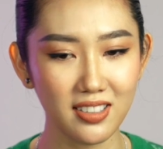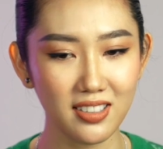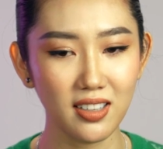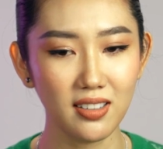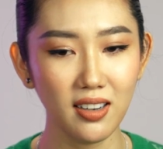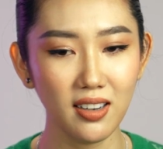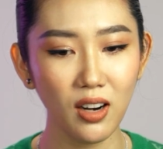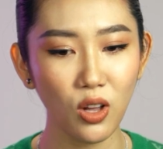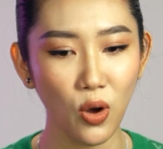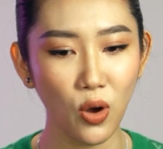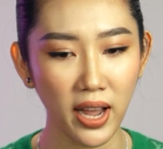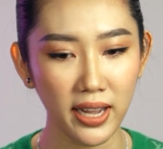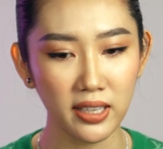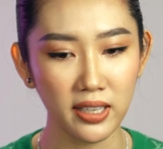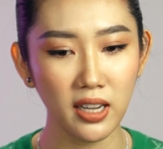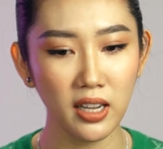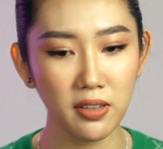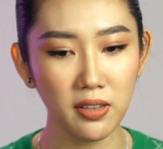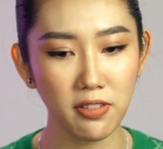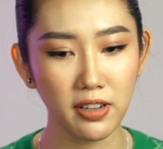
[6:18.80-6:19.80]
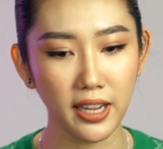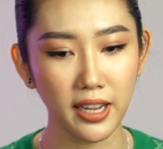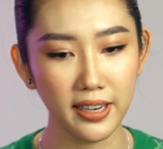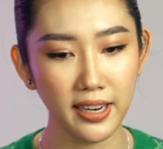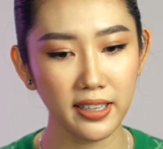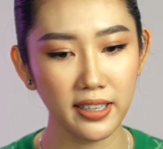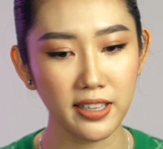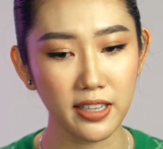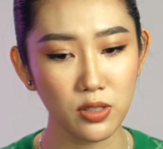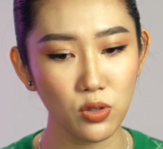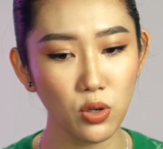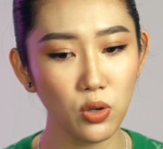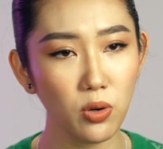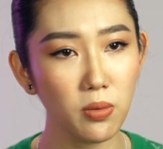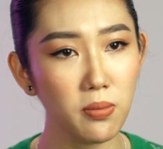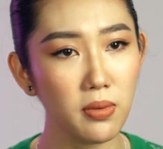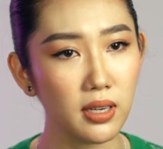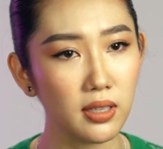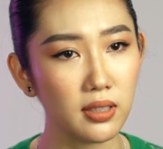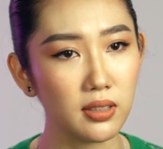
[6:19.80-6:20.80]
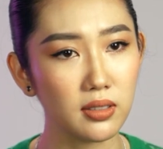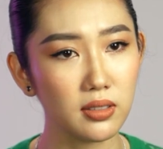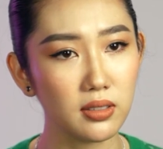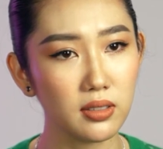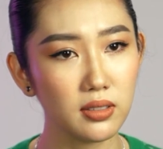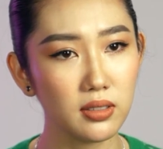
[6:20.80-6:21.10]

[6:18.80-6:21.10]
thực sự rất là hoài nghi về khả năng diễn xuất của mình